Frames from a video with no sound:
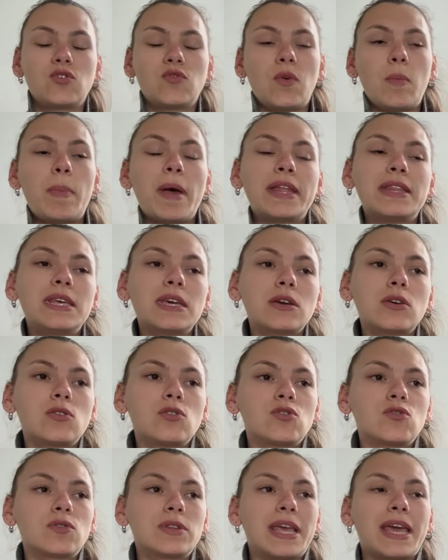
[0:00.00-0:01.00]
Je vais pas dire
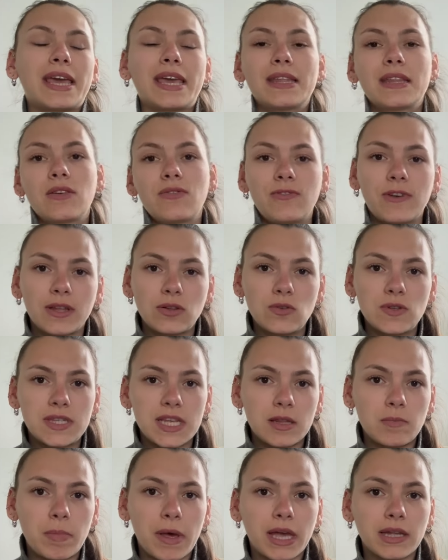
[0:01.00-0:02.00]
que j'en ai rien à faire de
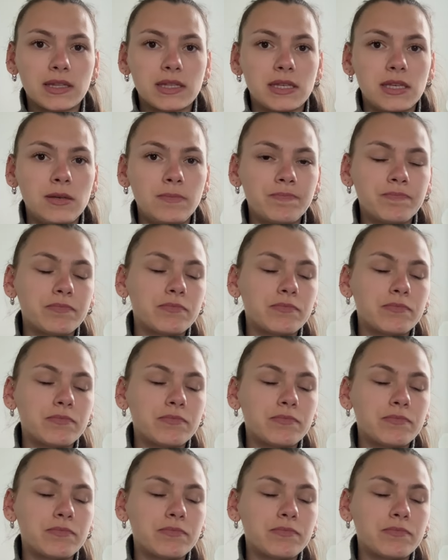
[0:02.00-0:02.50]
cette partie.